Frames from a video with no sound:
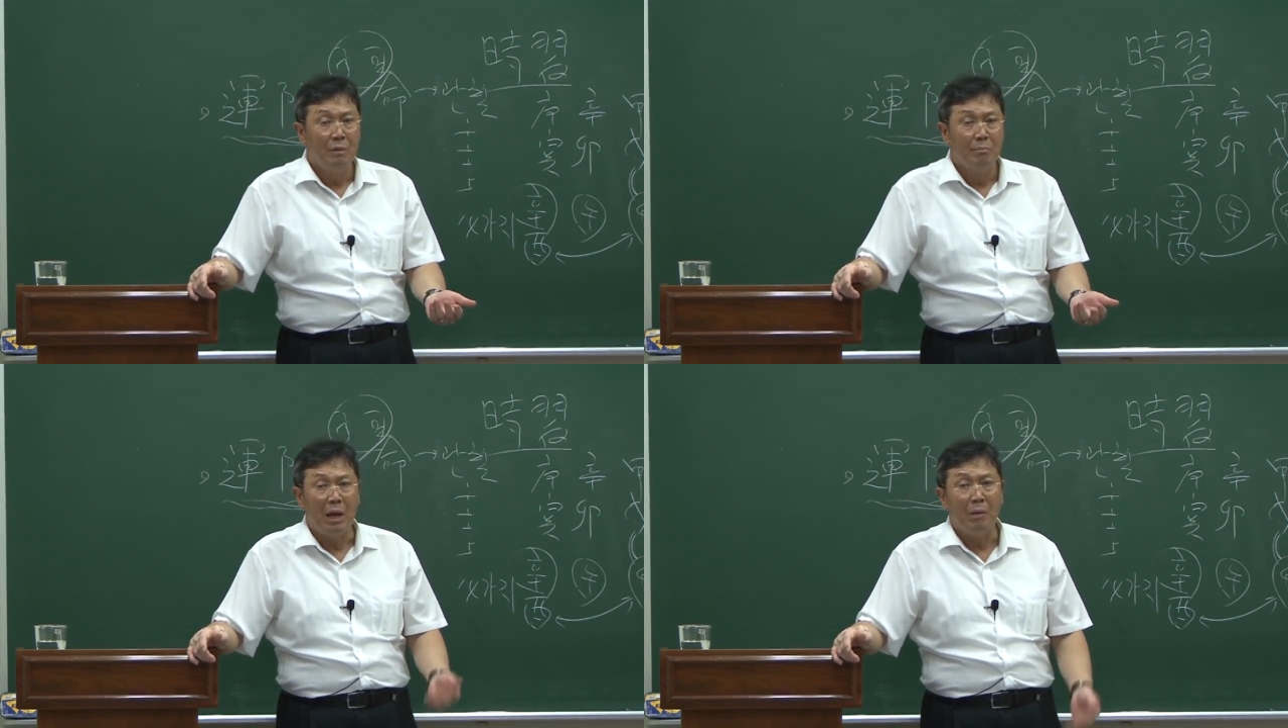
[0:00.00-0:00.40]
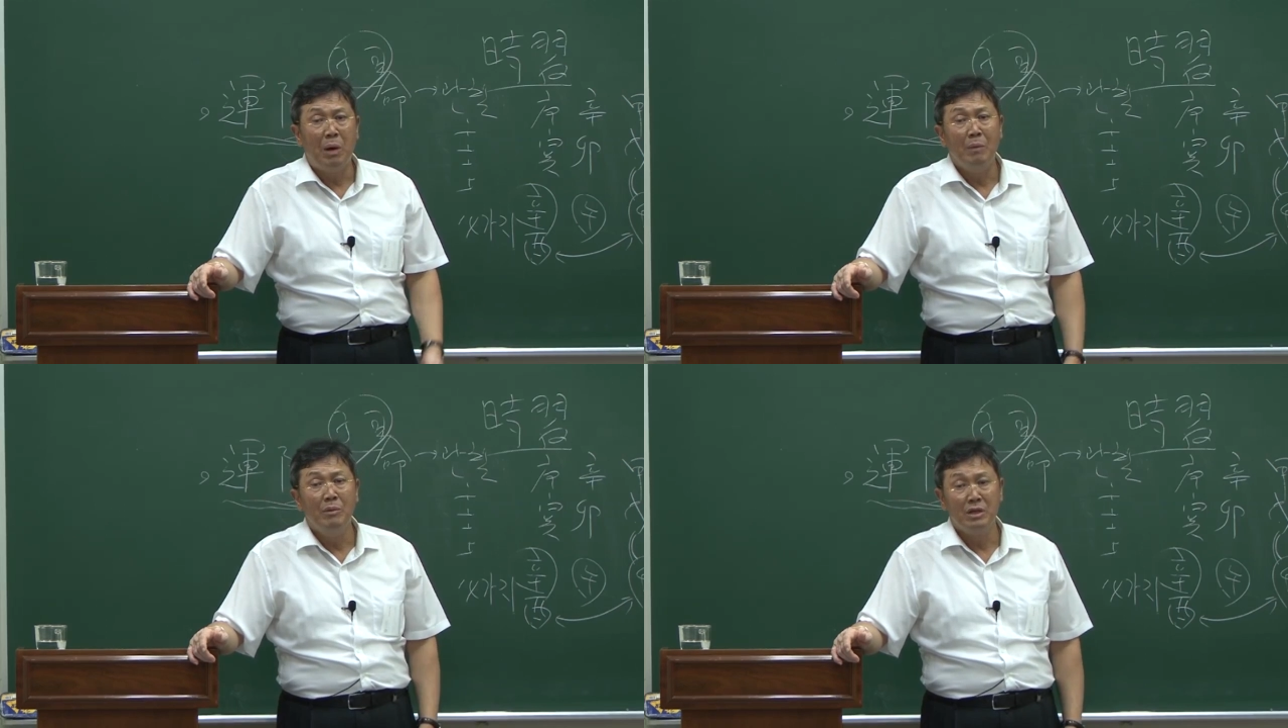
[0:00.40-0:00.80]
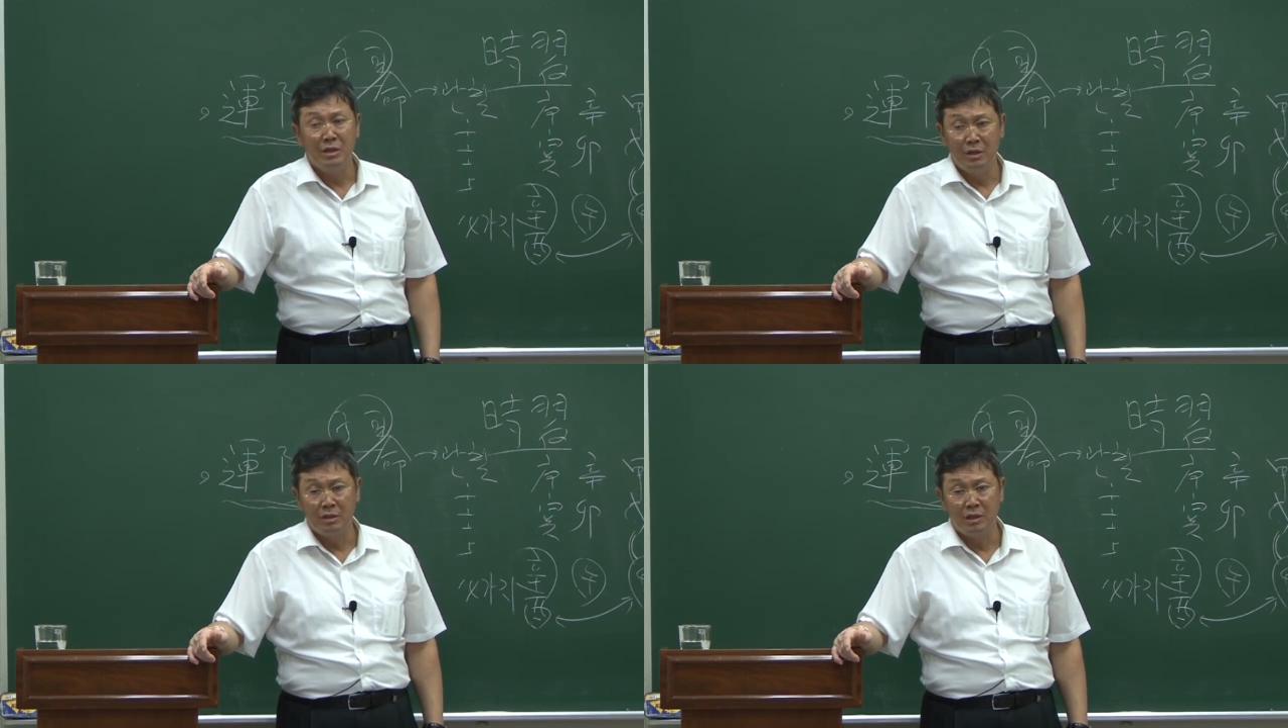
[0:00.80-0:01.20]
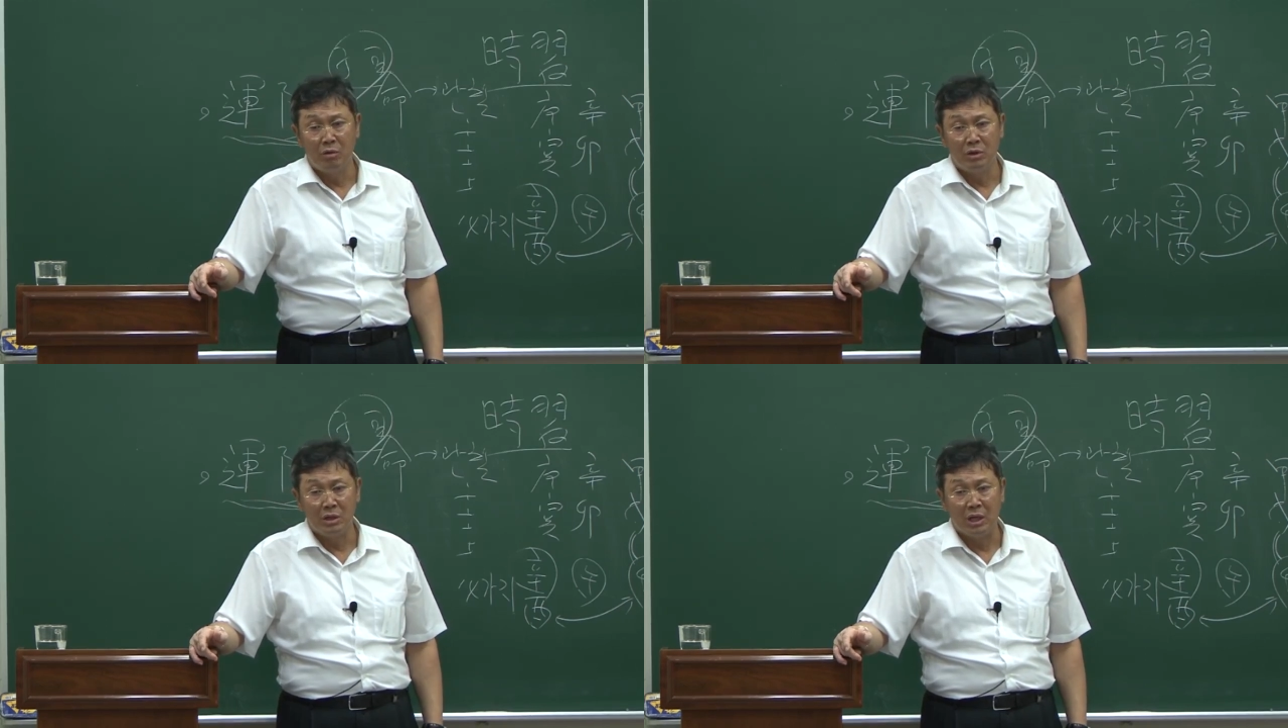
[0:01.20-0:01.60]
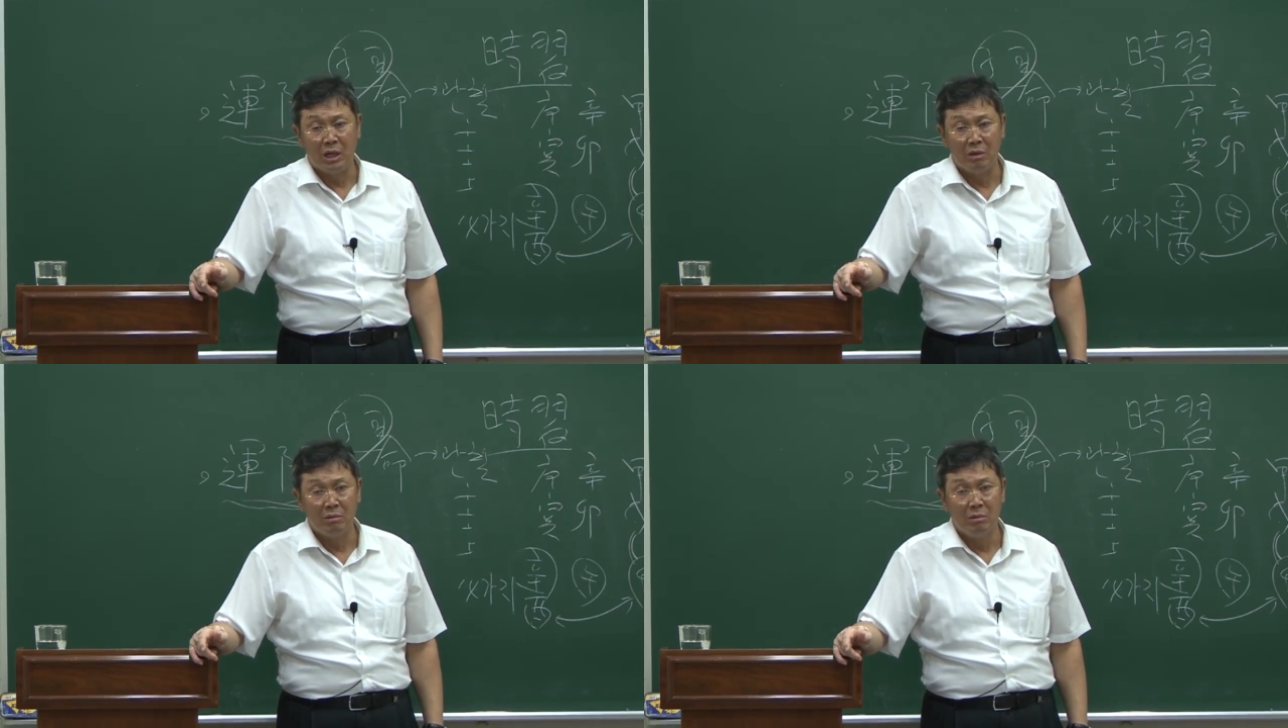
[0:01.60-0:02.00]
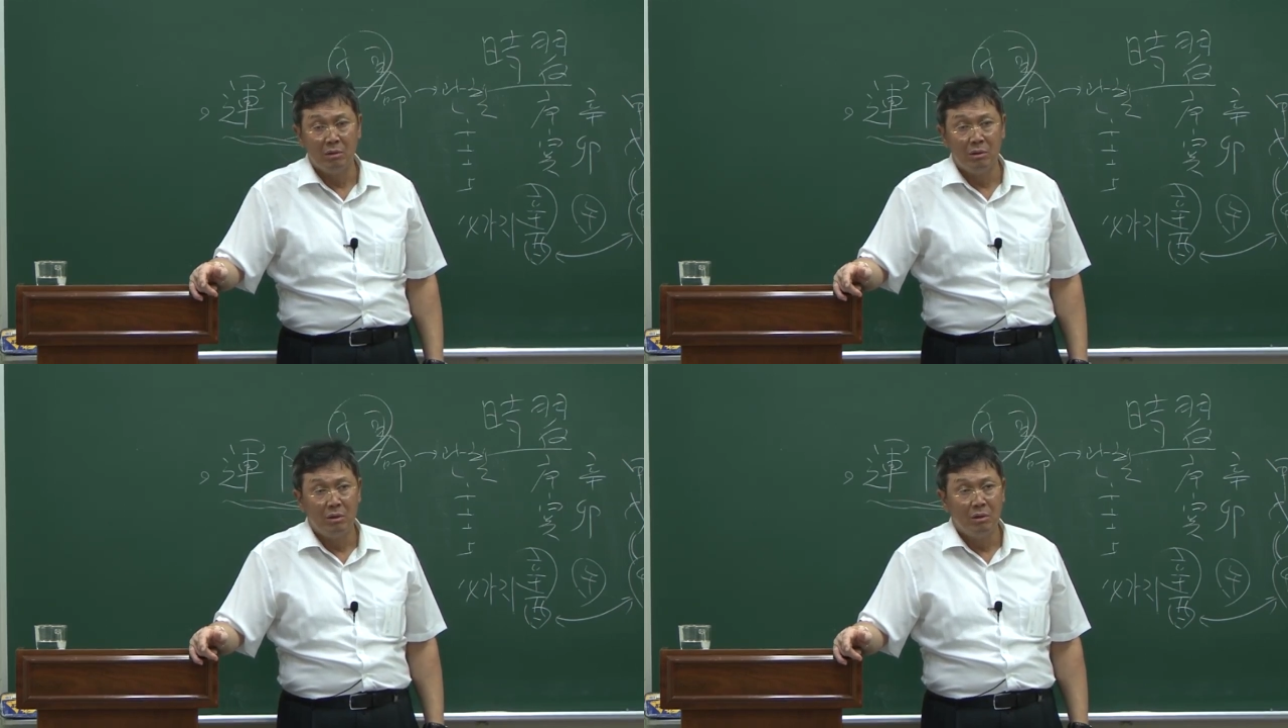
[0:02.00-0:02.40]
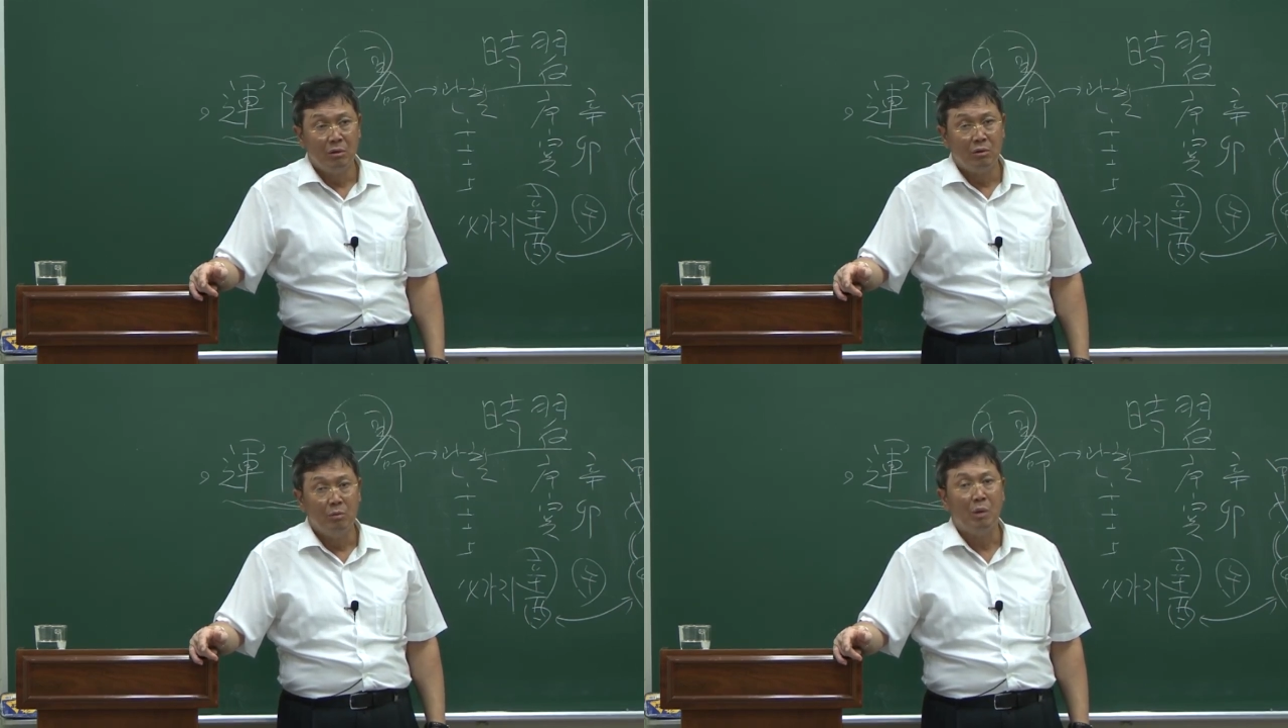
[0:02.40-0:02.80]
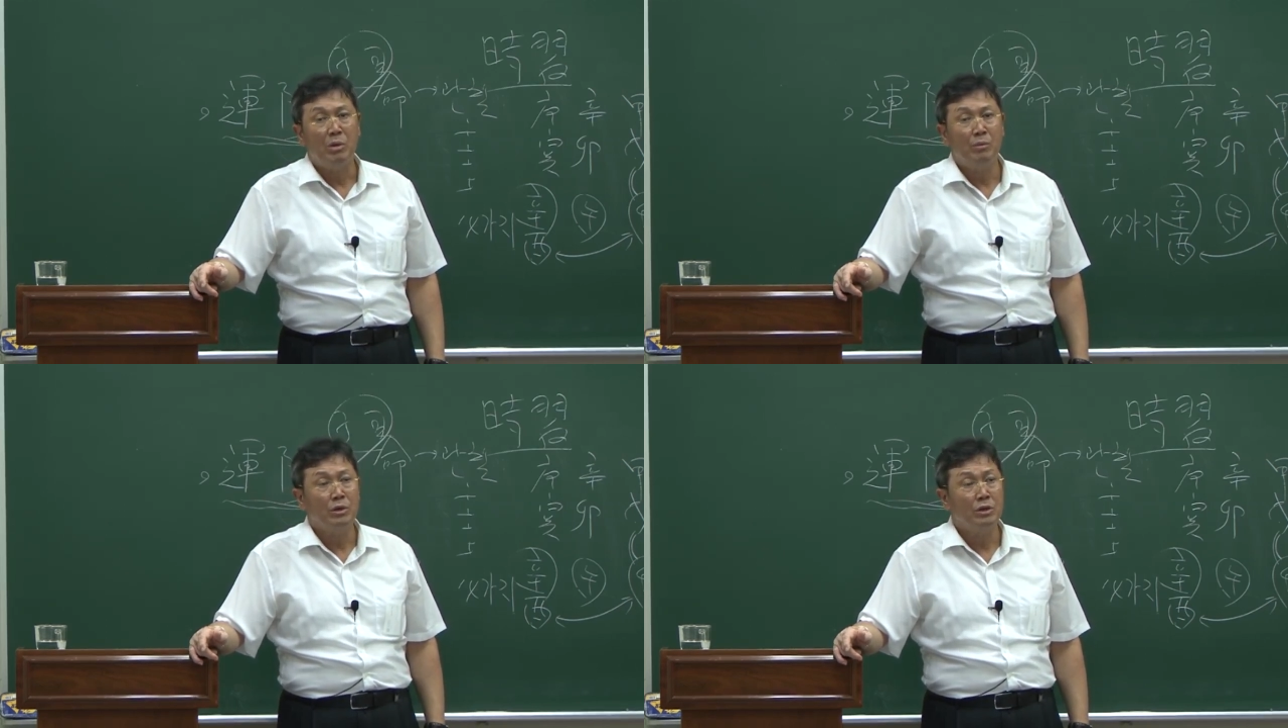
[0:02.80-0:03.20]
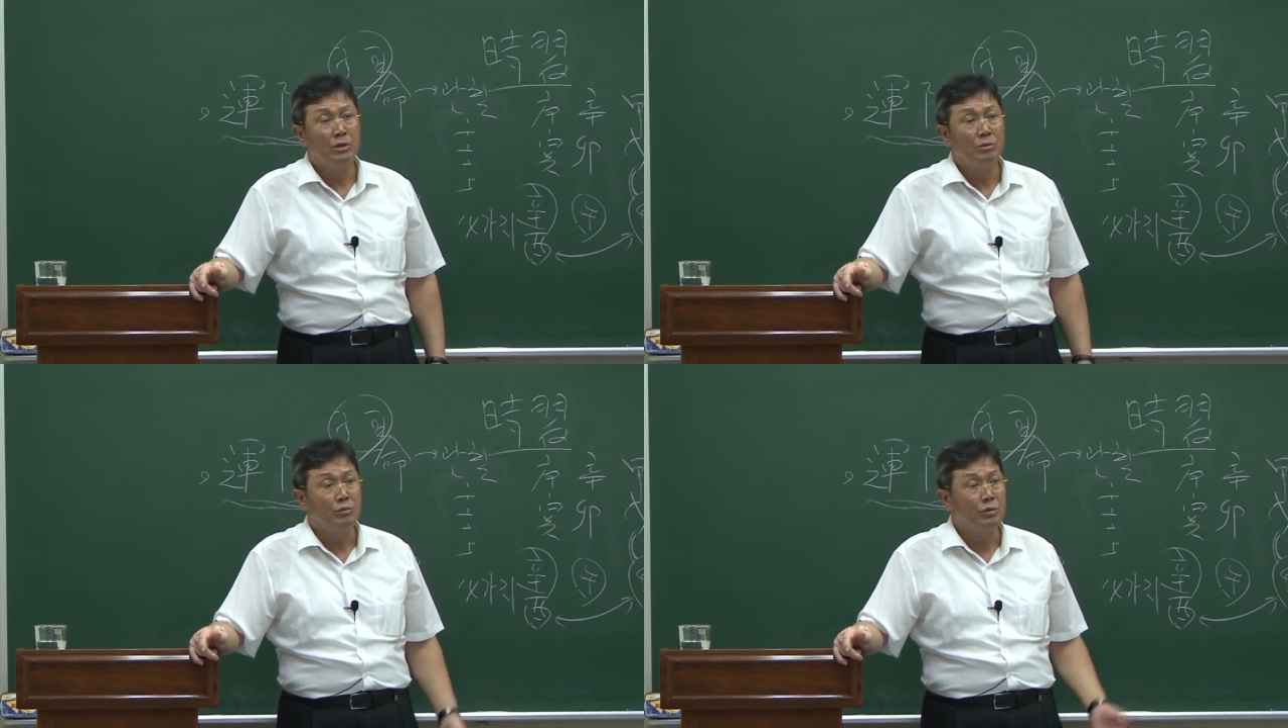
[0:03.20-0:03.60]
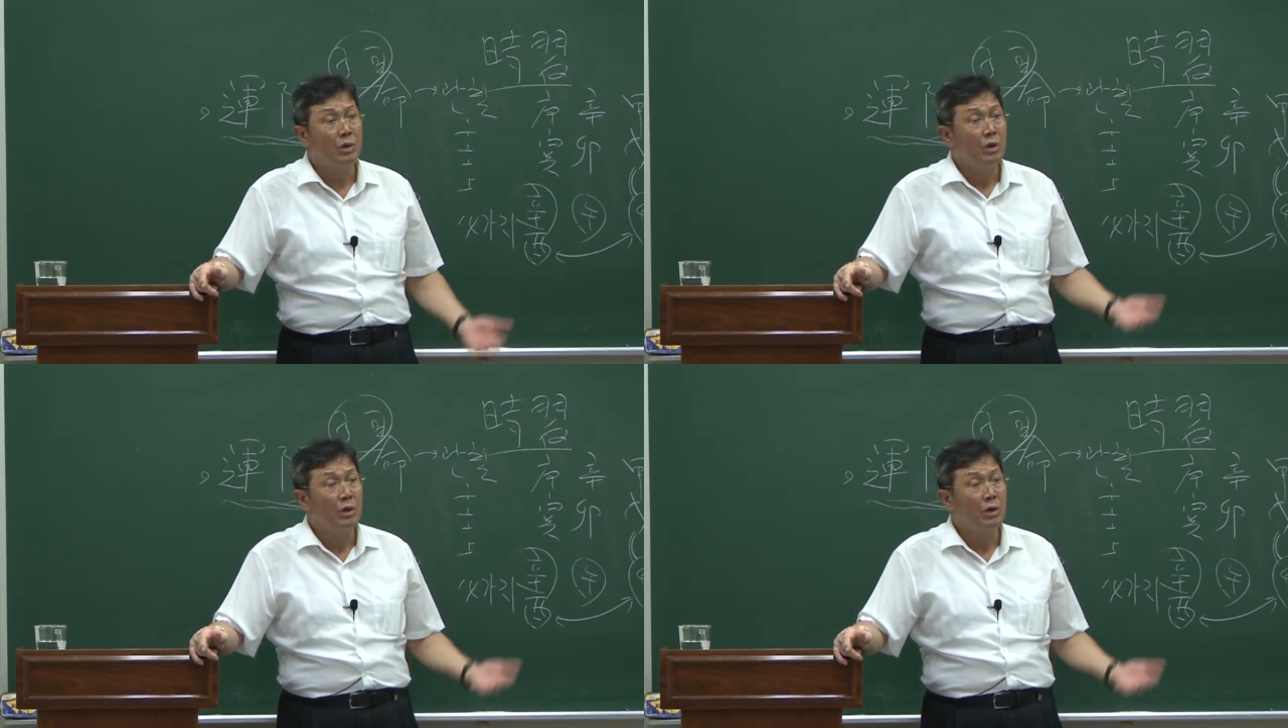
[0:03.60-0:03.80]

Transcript: 맹파명리 이런 거 들어보셨나요? 맹파명리는